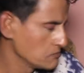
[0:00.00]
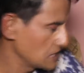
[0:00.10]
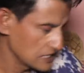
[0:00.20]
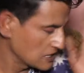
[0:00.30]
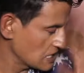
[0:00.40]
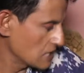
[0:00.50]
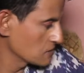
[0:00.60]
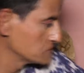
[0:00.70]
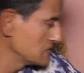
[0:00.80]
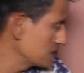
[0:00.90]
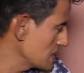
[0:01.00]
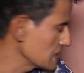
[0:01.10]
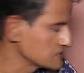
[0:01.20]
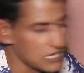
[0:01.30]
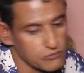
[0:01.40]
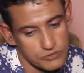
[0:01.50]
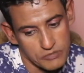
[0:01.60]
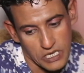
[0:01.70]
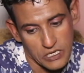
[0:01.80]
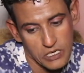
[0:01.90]
ভাই এই যা না খাইছে আমি বুঝবো
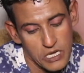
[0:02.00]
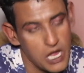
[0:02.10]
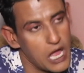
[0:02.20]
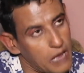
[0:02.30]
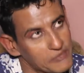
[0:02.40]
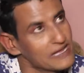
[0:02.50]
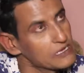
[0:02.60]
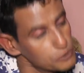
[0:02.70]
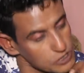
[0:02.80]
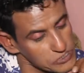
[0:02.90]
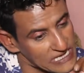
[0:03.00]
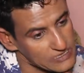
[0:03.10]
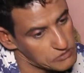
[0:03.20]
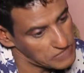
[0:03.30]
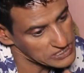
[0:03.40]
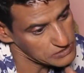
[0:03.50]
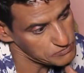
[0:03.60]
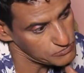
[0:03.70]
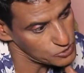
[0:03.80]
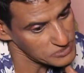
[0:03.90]
না আমি খাইয়া মোটামুটি এক মানে
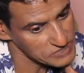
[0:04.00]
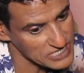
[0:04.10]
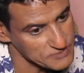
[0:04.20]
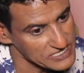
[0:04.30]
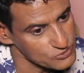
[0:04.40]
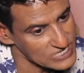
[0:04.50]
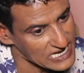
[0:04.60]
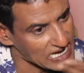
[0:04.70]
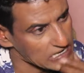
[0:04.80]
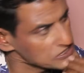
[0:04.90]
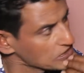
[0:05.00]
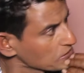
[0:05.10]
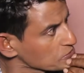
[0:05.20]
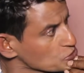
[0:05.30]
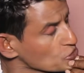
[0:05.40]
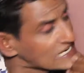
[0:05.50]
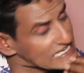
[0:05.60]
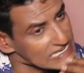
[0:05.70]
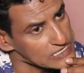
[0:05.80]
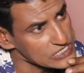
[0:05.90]
মোটামুটি পাঁচ মিনিট ওই জায়গায় আমার আমাকে সরটা
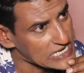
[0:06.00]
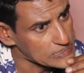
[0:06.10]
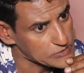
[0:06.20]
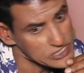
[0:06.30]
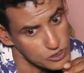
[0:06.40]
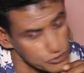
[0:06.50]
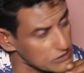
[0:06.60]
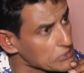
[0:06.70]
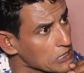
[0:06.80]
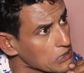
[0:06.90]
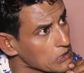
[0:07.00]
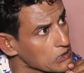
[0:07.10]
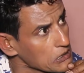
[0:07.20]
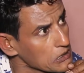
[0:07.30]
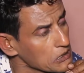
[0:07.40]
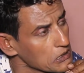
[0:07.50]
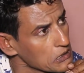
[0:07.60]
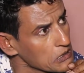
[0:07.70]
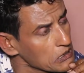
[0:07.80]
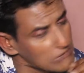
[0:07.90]
কী কারণে খেলাম এটি তো বললাম না
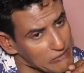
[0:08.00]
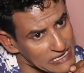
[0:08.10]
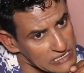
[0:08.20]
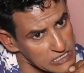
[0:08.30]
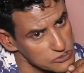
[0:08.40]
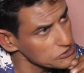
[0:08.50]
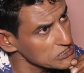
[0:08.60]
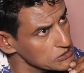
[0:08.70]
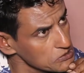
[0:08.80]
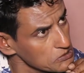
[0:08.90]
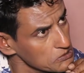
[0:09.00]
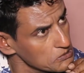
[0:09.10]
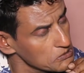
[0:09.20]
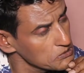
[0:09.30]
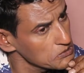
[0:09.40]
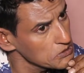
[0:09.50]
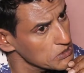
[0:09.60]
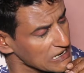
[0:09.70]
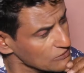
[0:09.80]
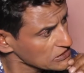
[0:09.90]
মামা কি লেগে সরটা দিল
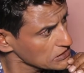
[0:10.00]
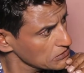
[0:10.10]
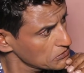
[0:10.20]
কামটা কি